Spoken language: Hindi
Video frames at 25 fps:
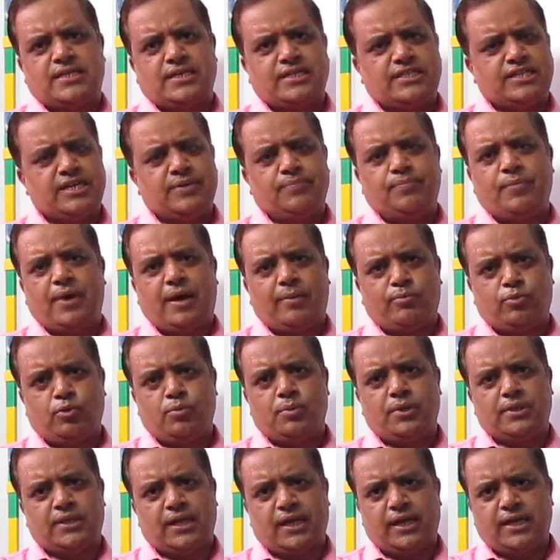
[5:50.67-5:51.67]
संक्षेप में आपको
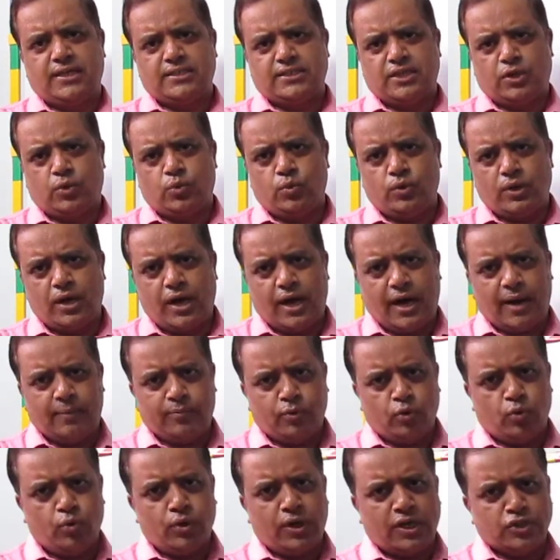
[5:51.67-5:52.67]
बताना चाहूंगा
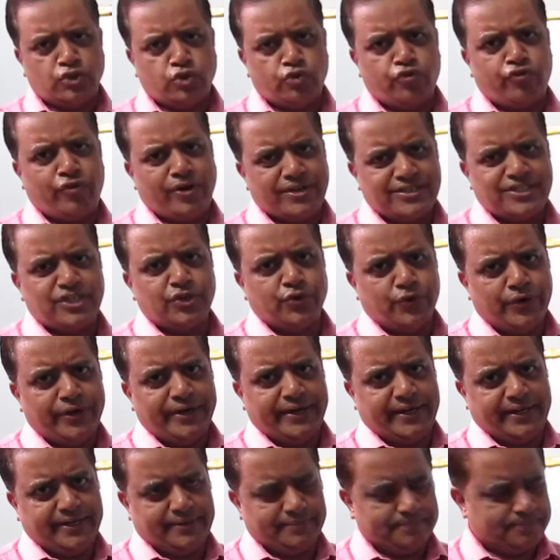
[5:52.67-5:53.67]
आप लोगों का जो फर्स्ट
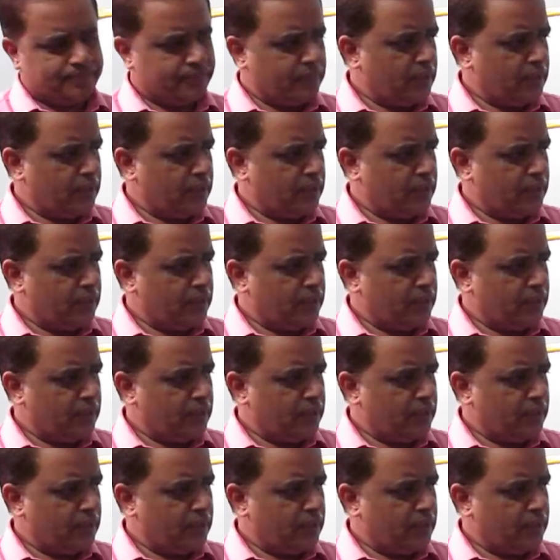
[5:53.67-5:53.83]
यूनिट है